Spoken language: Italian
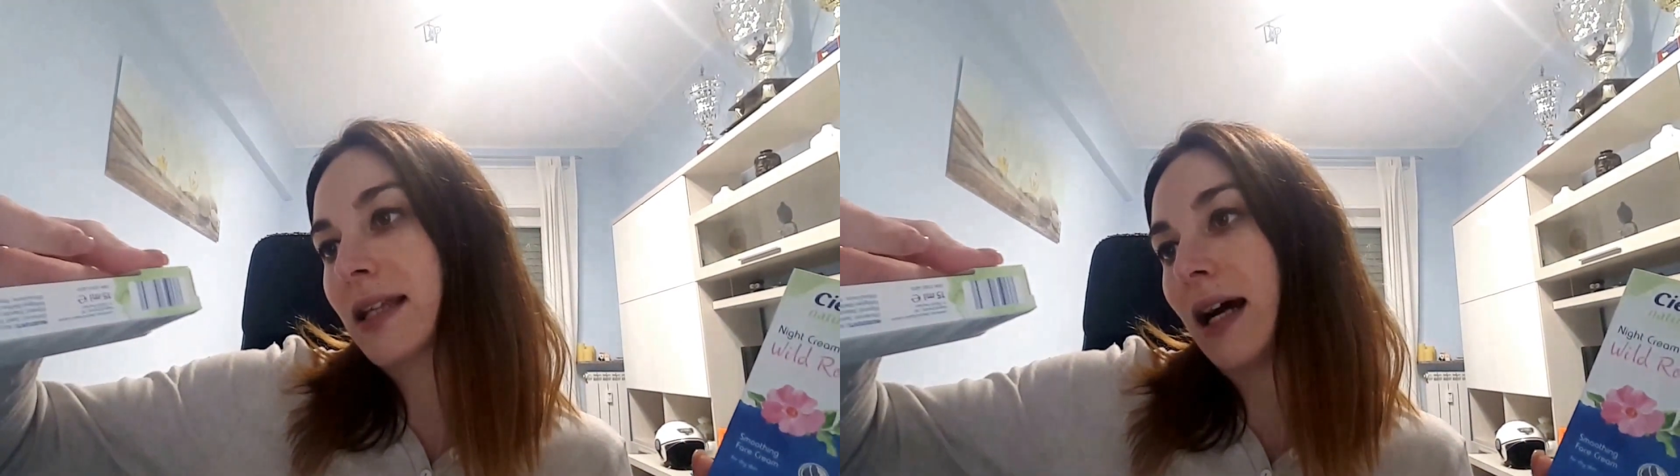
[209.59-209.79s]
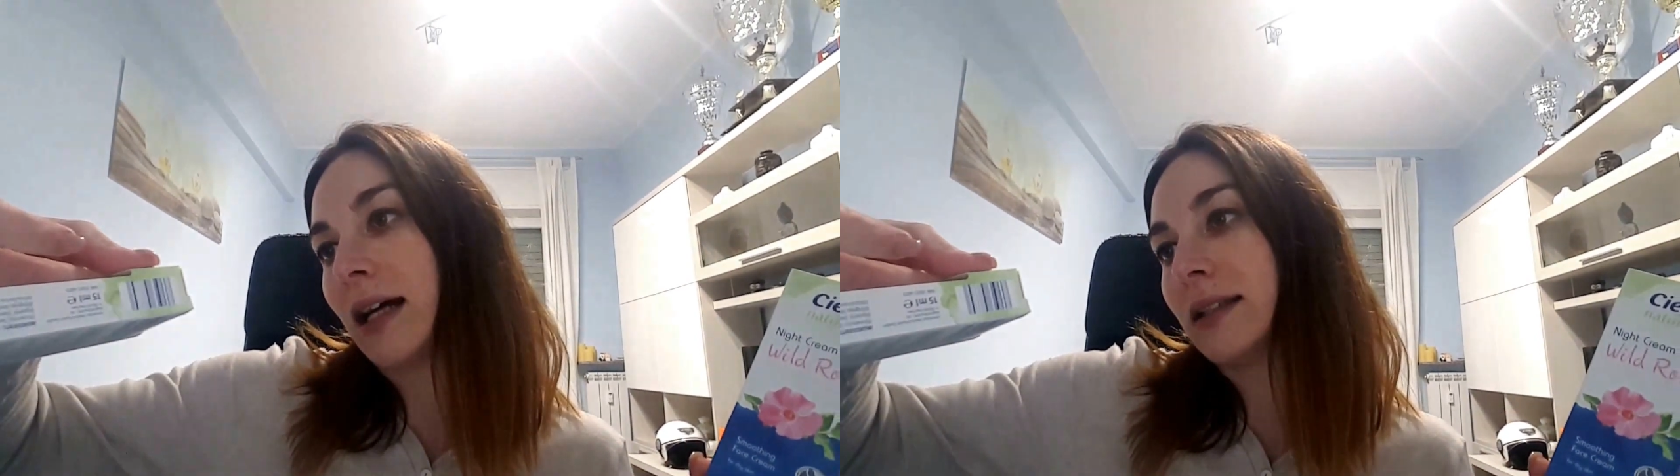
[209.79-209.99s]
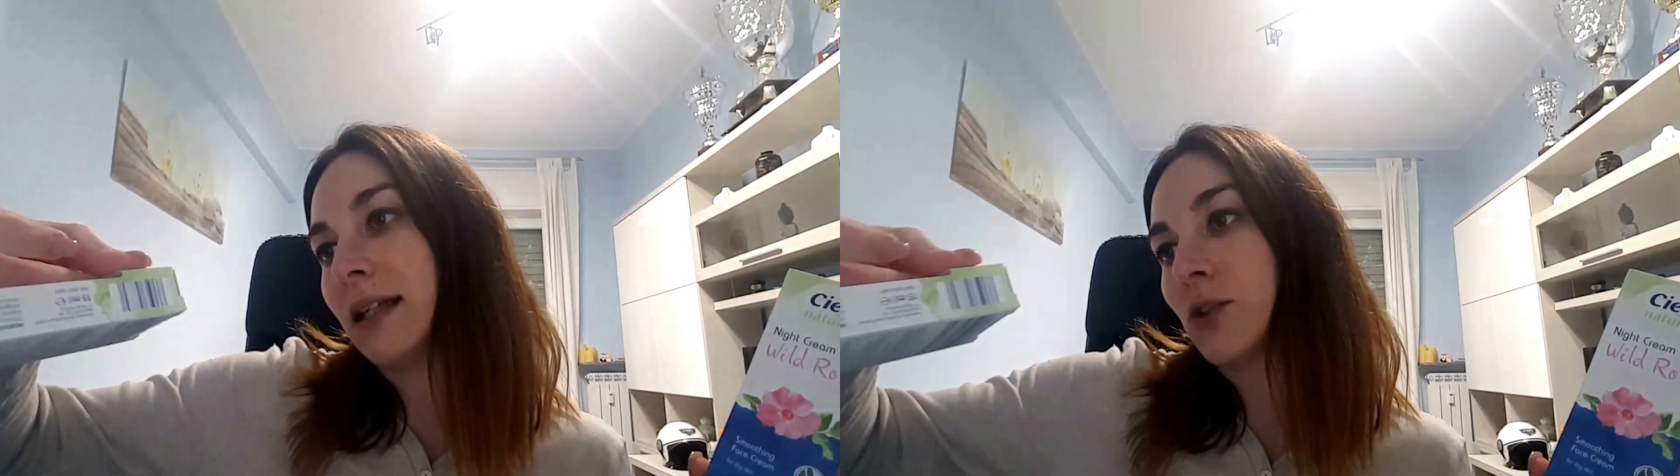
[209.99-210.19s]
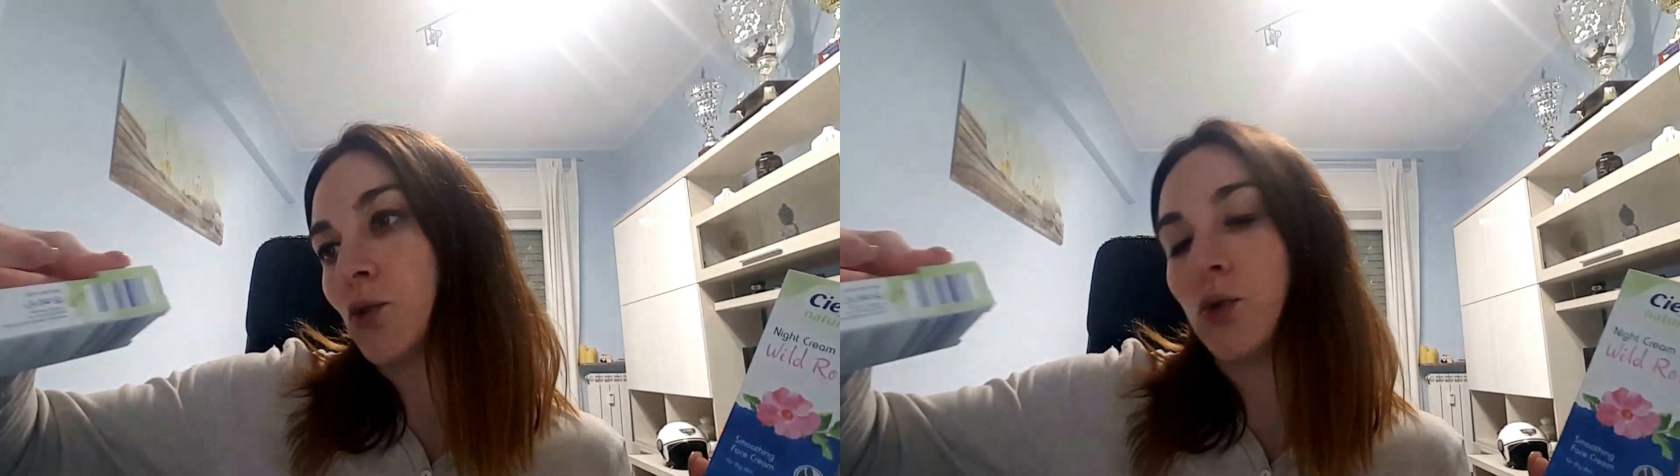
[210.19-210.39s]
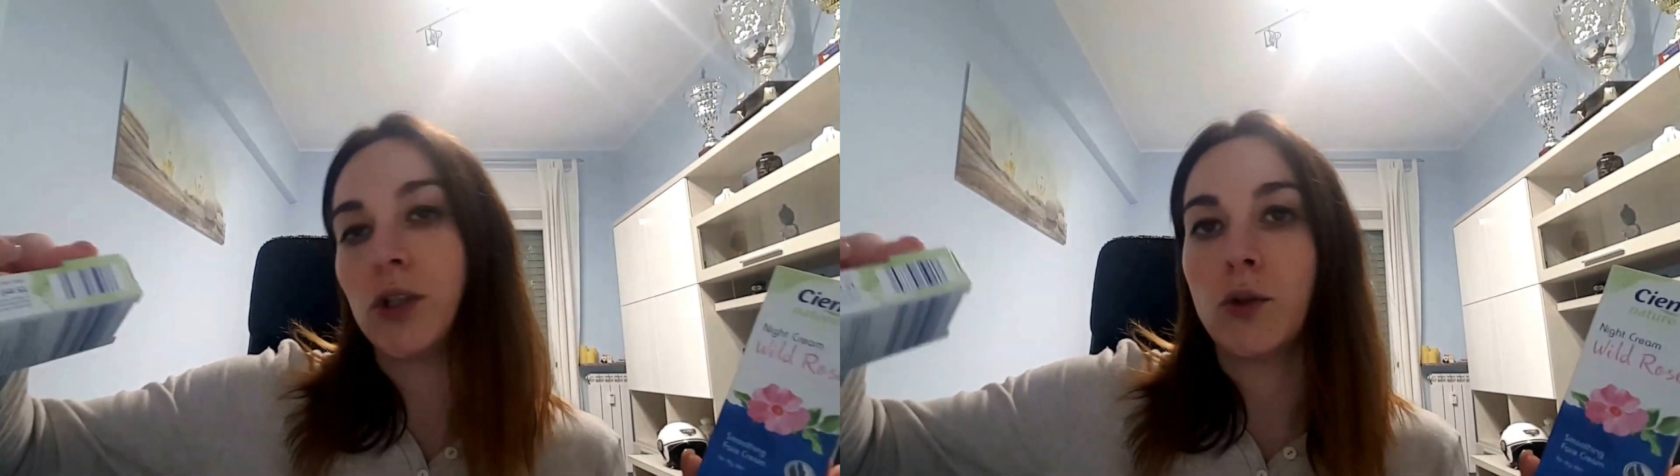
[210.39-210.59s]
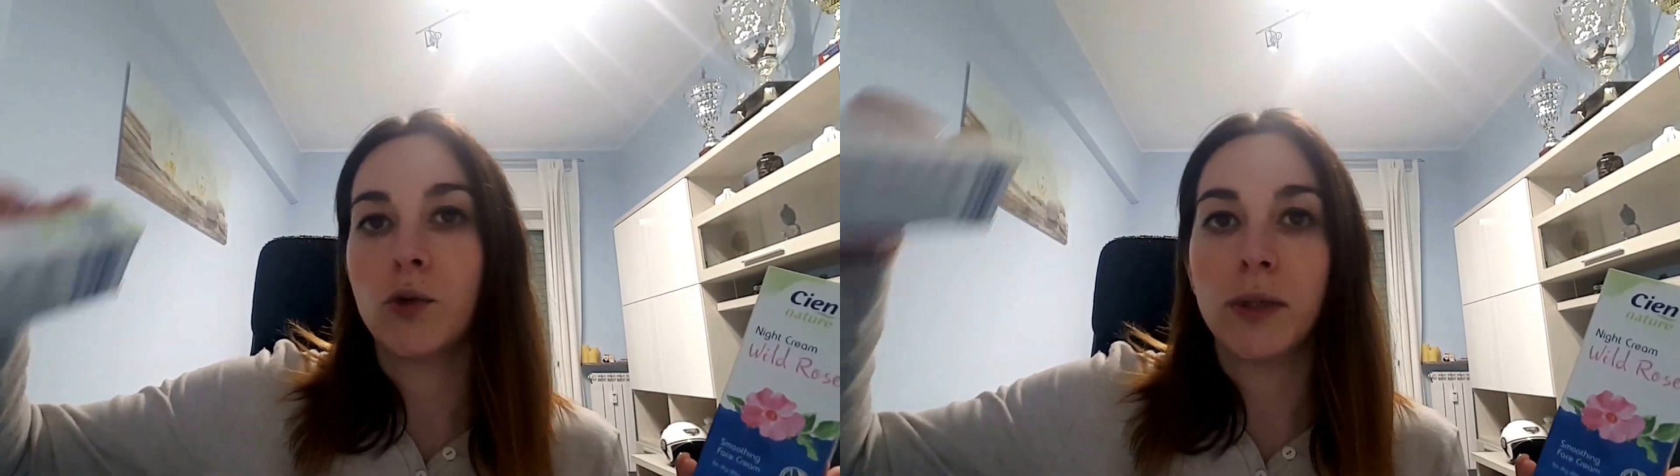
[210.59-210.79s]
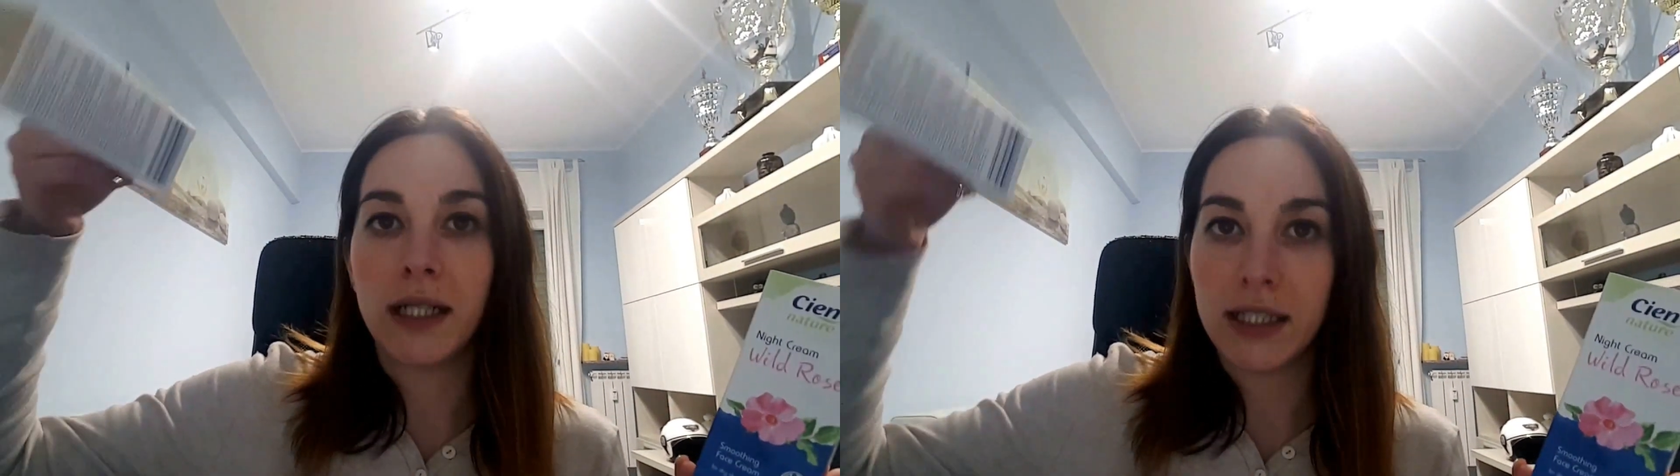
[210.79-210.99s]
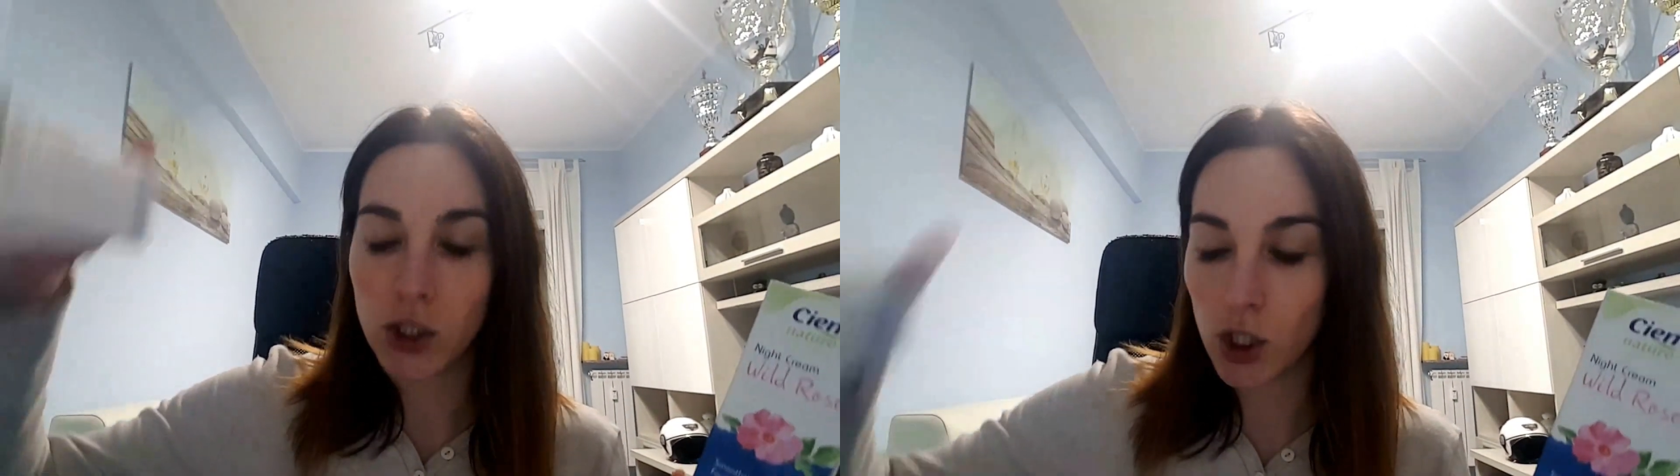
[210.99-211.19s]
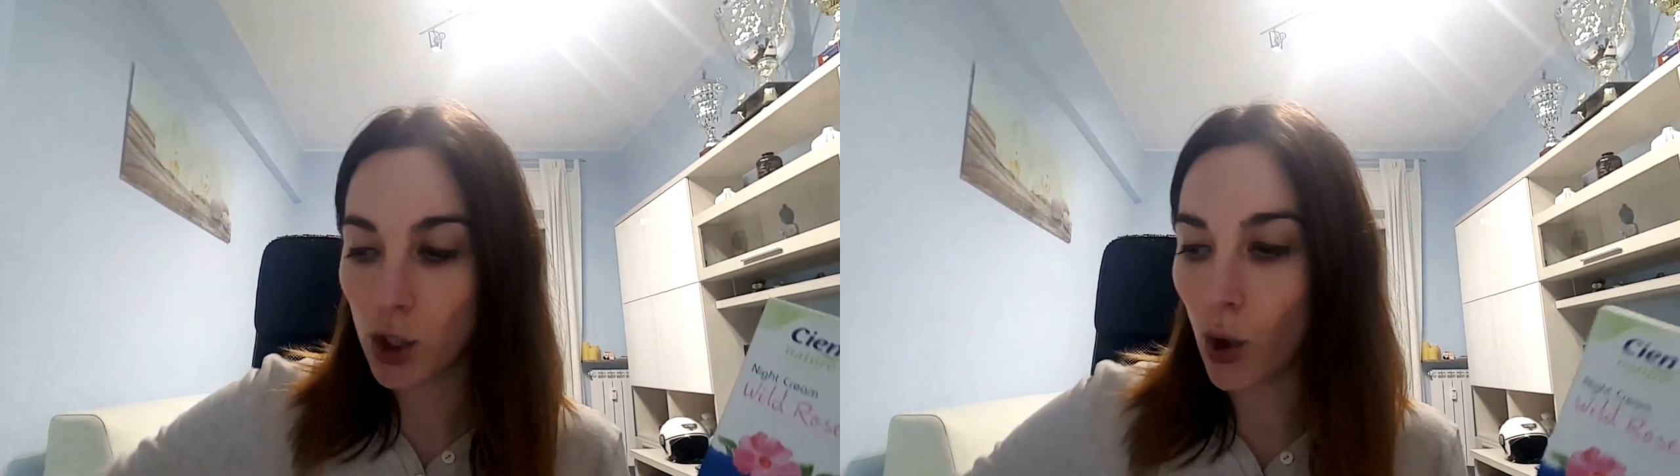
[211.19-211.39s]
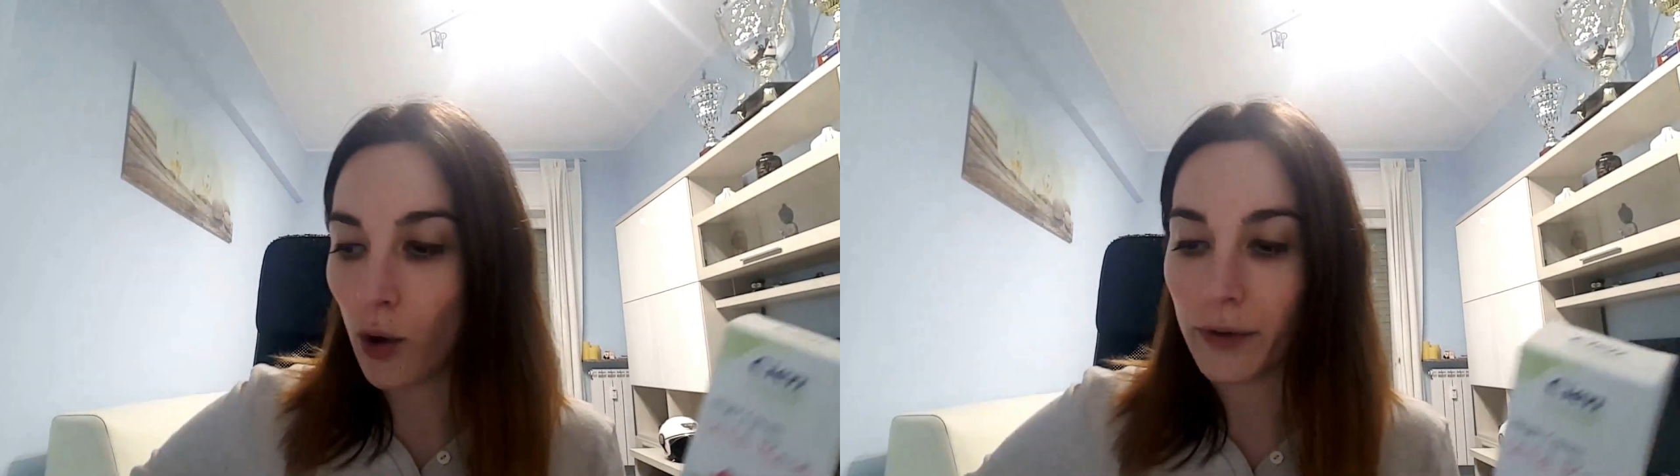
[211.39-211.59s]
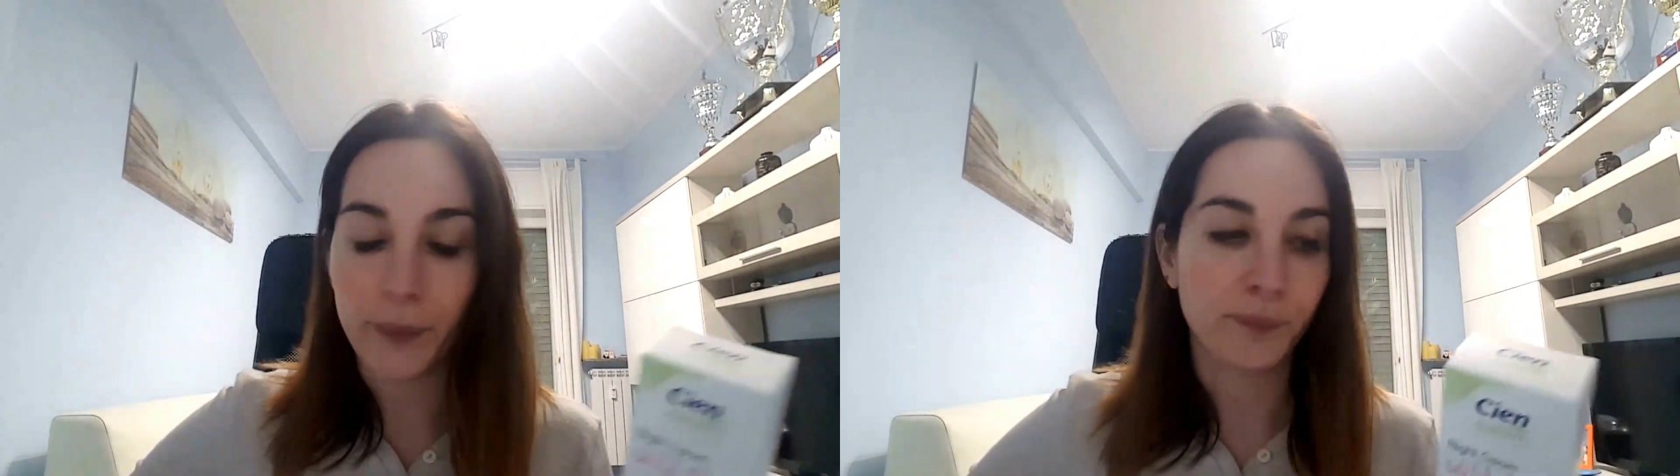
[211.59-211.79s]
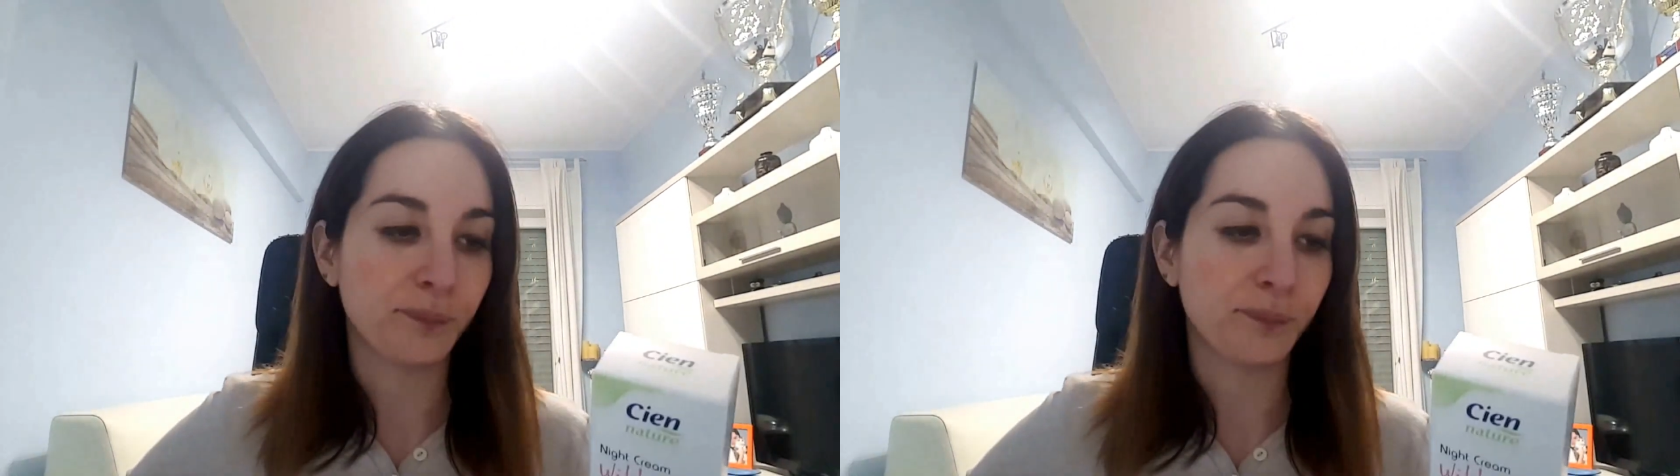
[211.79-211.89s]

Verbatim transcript: scade a giugno del 2019,